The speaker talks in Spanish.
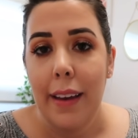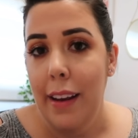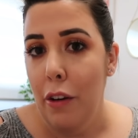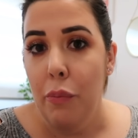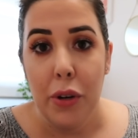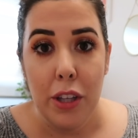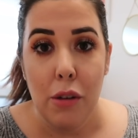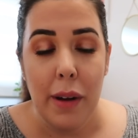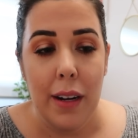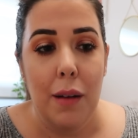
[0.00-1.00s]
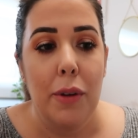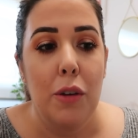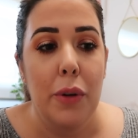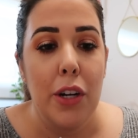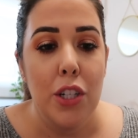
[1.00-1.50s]
iré un poquito más
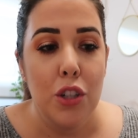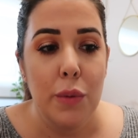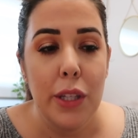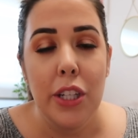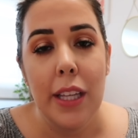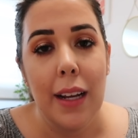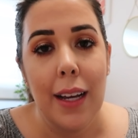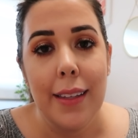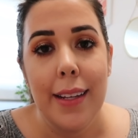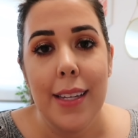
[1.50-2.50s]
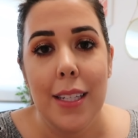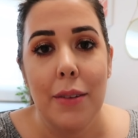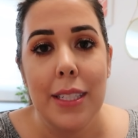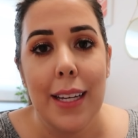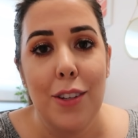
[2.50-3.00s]
rápido pero en esos vídeos de decluttering ya
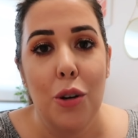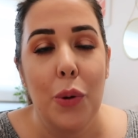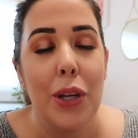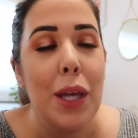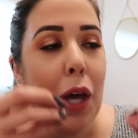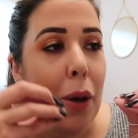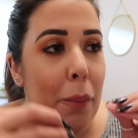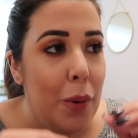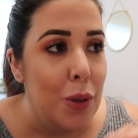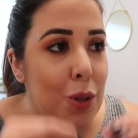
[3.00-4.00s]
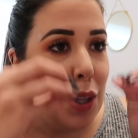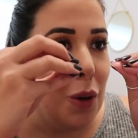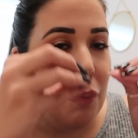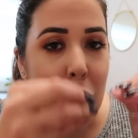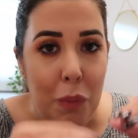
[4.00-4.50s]
sabéis que yo voy
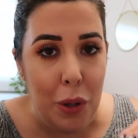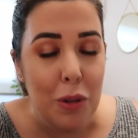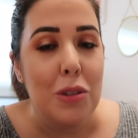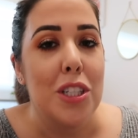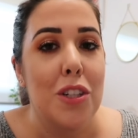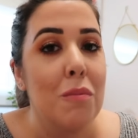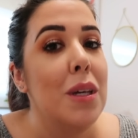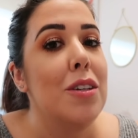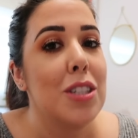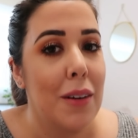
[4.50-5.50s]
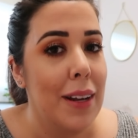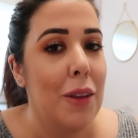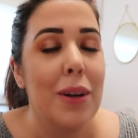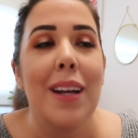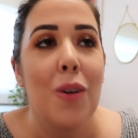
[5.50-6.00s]
producto por producto. O sea, son vídeos que van a
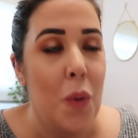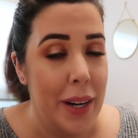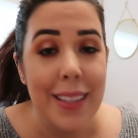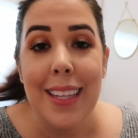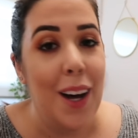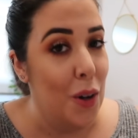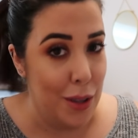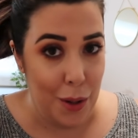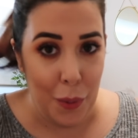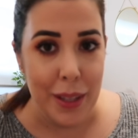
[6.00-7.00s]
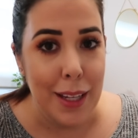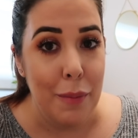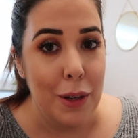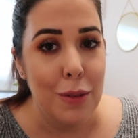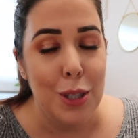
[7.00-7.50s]
durar 40 o 50
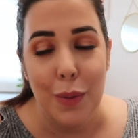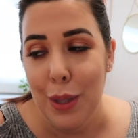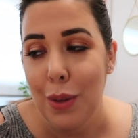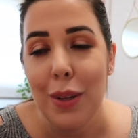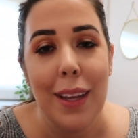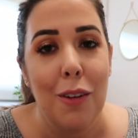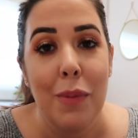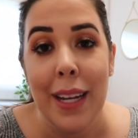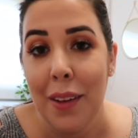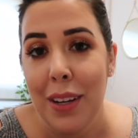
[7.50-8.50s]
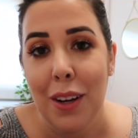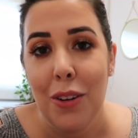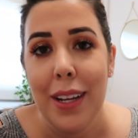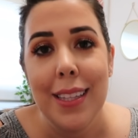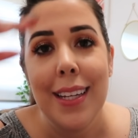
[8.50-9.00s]
minutos, sobre todo el de iluminador y
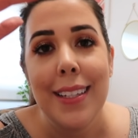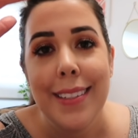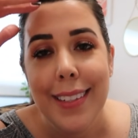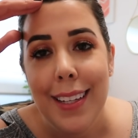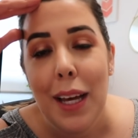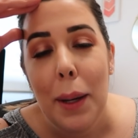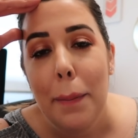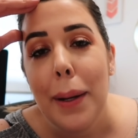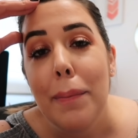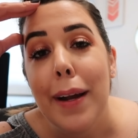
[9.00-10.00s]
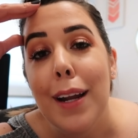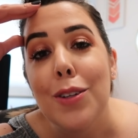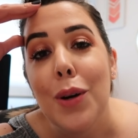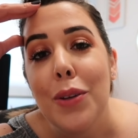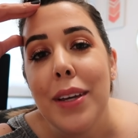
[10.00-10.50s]
colorete.
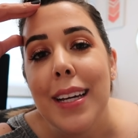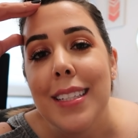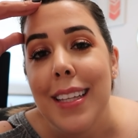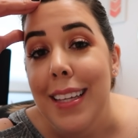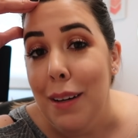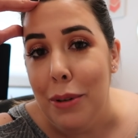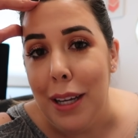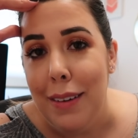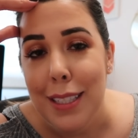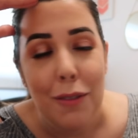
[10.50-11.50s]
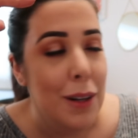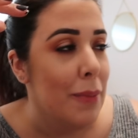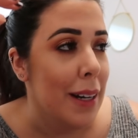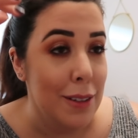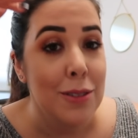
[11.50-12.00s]
Preparados cuando llegue ese día, porque vais a
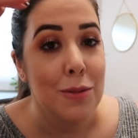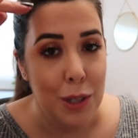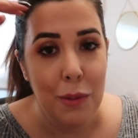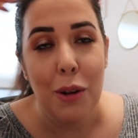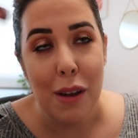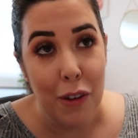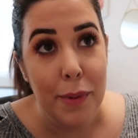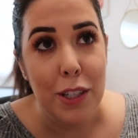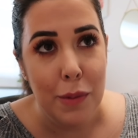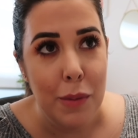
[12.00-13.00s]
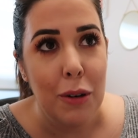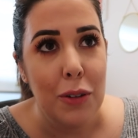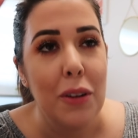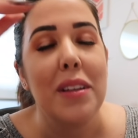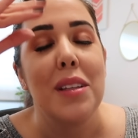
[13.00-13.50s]
flipar. Bueno, voy a flipar yo primero
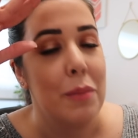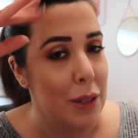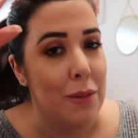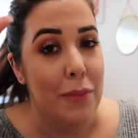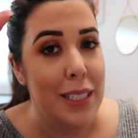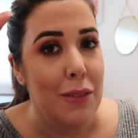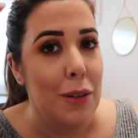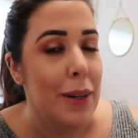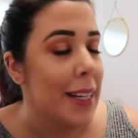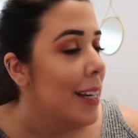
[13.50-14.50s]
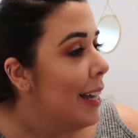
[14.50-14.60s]
cuando lo edite, pero vais a flipar.